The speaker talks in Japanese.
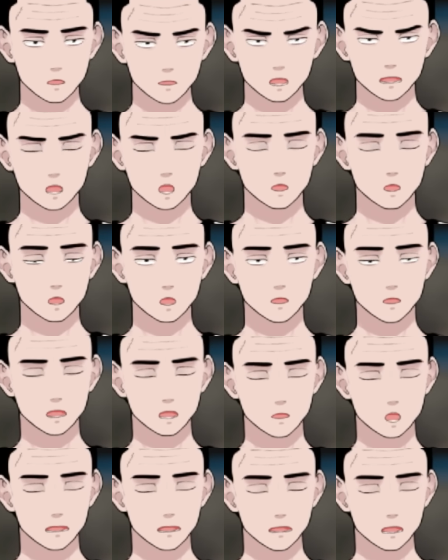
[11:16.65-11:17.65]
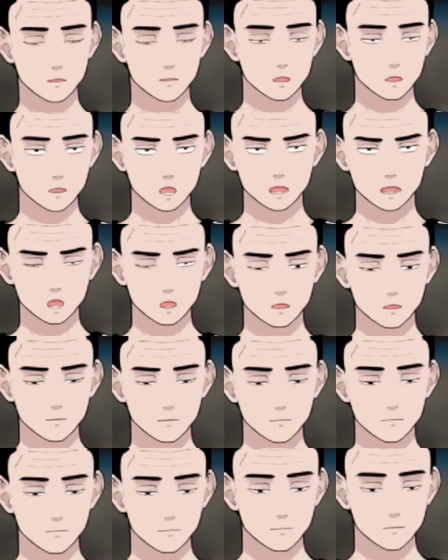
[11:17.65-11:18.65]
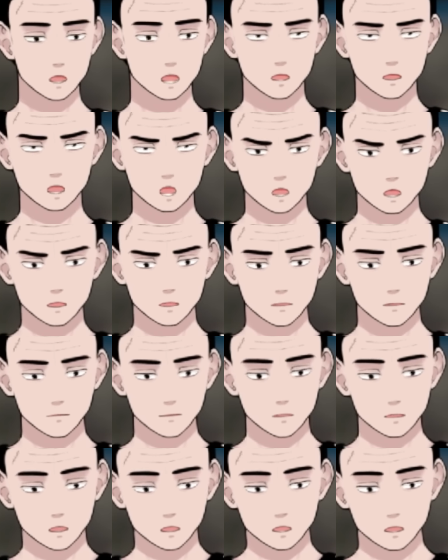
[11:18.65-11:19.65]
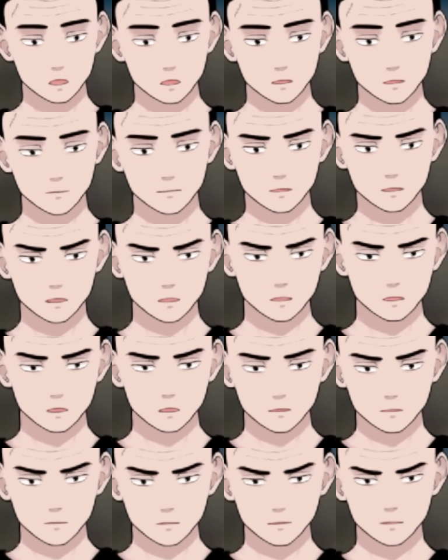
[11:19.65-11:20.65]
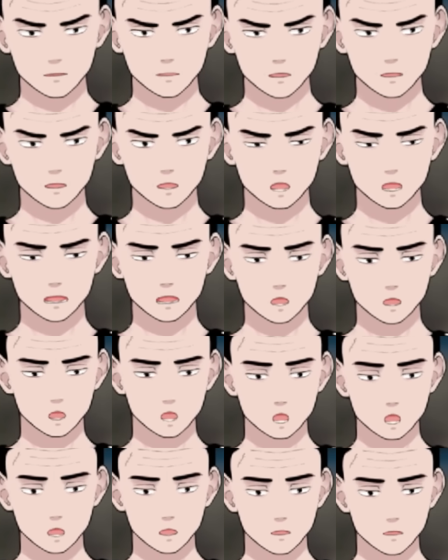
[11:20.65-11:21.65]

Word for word: そして、まあ、あの、旭川の、この一連の